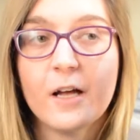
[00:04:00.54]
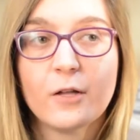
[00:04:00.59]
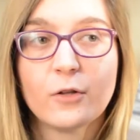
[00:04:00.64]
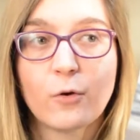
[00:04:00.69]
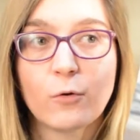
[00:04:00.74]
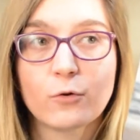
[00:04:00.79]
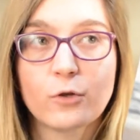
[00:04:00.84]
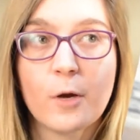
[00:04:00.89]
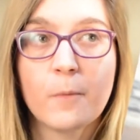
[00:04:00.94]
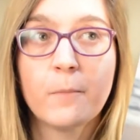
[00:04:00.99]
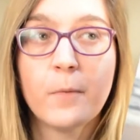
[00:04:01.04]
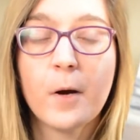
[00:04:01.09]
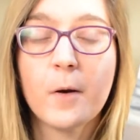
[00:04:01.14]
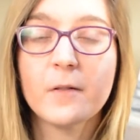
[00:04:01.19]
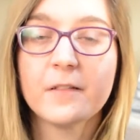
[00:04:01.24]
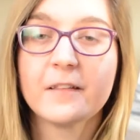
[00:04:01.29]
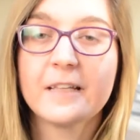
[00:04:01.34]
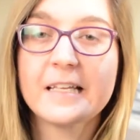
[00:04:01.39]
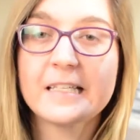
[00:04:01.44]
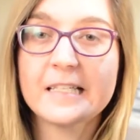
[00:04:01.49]
Donc, il n'y a pas
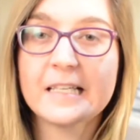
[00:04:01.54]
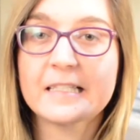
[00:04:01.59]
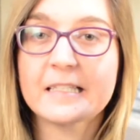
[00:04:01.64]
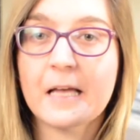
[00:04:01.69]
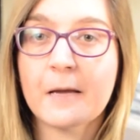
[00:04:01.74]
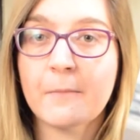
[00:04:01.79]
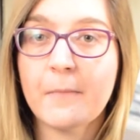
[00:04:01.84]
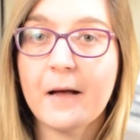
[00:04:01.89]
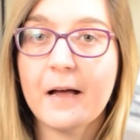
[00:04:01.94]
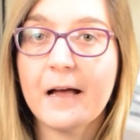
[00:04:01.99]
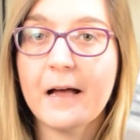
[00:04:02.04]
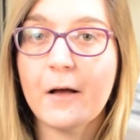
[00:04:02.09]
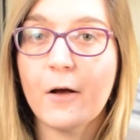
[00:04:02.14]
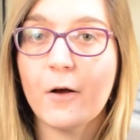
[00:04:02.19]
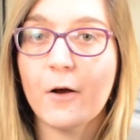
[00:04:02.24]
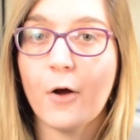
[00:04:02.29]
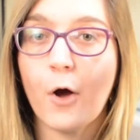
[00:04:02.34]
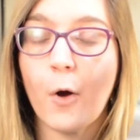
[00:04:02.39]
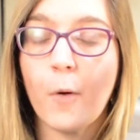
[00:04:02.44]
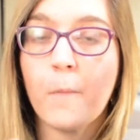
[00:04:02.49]
nécessairement
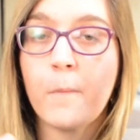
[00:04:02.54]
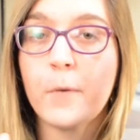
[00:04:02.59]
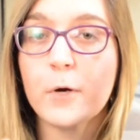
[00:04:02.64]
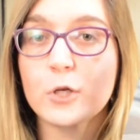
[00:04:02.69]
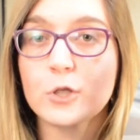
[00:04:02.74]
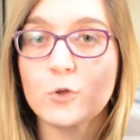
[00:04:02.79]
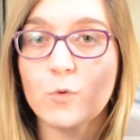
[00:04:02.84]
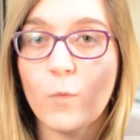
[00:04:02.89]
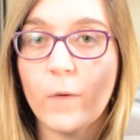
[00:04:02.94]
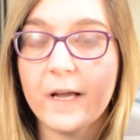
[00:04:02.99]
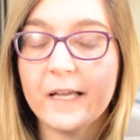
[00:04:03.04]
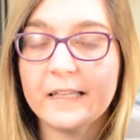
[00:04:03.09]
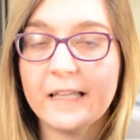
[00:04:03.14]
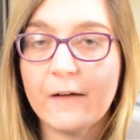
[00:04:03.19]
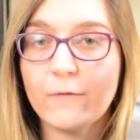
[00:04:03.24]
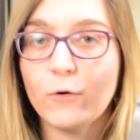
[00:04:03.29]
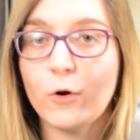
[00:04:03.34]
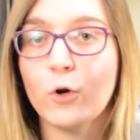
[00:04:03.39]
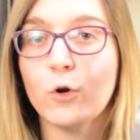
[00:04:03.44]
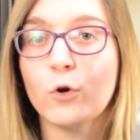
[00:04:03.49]
un besoin
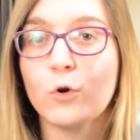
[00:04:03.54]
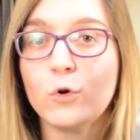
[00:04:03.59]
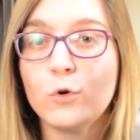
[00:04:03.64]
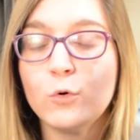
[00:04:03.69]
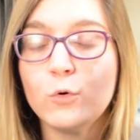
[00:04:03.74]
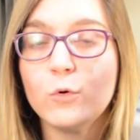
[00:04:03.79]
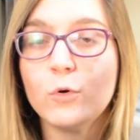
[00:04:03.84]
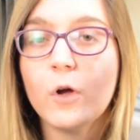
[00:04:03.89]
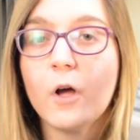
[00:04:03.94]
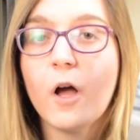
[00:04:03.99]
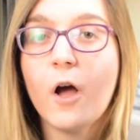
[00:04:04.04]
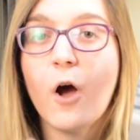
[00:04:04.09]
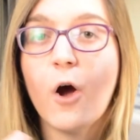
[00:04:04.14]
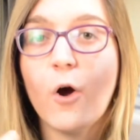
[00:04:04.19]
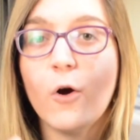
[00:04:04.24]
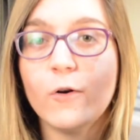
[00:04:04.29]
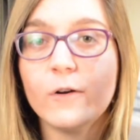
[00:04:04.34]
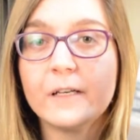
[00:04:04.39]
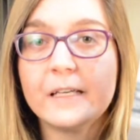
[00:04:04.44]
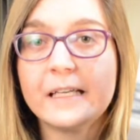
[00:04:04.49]
d'avoir lu
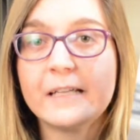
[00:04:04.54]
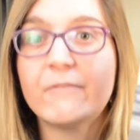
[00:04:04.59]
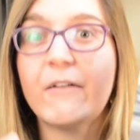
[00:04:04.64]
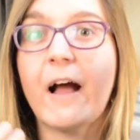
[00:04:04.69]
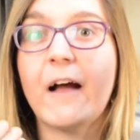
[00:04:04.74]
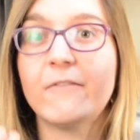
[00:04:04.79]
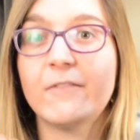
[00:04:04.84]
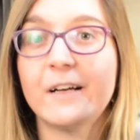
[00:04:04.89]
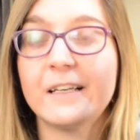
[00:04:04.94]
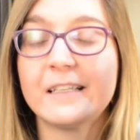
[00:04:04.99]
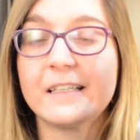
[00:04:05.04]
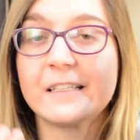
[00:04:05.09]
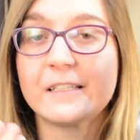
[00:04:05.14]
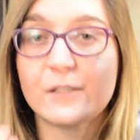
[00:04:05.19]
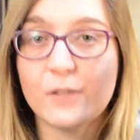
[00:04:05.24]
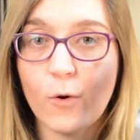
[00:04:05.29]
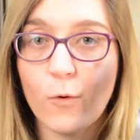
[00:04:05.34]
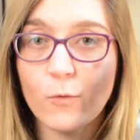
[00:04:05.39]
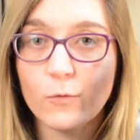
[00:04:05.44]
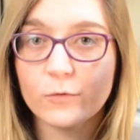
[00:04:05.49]
un livre avant
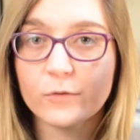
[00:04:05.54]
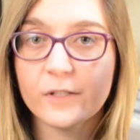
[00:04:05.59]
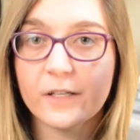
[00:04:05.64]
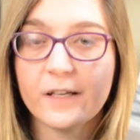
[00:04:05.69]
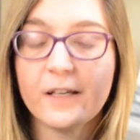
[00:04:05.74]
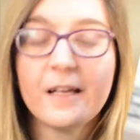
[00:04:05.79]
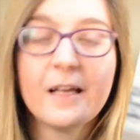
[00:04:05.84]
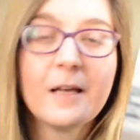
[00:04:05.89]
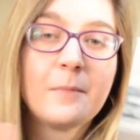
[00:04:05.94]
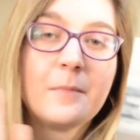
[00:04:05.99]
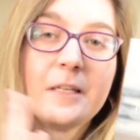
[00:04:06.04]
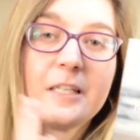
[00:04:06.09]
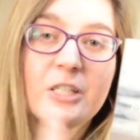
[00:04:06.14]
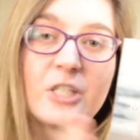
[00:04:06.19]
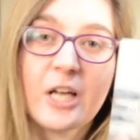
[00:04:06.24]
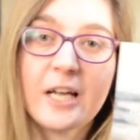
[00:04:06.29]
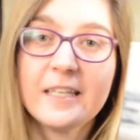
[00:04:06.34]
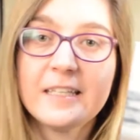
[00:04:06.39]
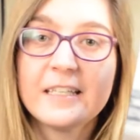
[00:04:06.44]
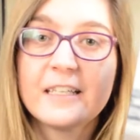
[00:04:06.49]
les autres, mais
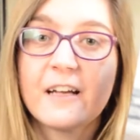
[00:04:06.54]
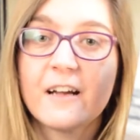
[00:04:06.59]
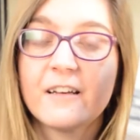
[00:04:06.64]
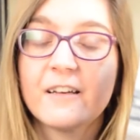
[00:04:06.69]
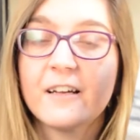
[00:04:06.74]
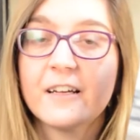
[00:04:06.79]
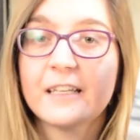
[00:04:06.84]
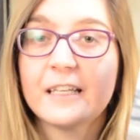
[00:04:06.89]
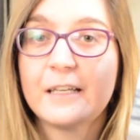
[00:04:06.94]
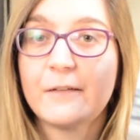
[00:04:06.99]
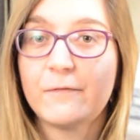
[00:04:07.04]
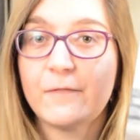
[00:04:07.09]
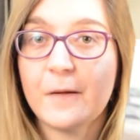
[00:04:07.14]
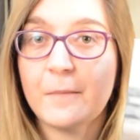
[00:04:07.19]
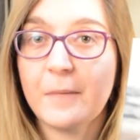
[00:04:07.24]
Jean-Nicolas, qui fait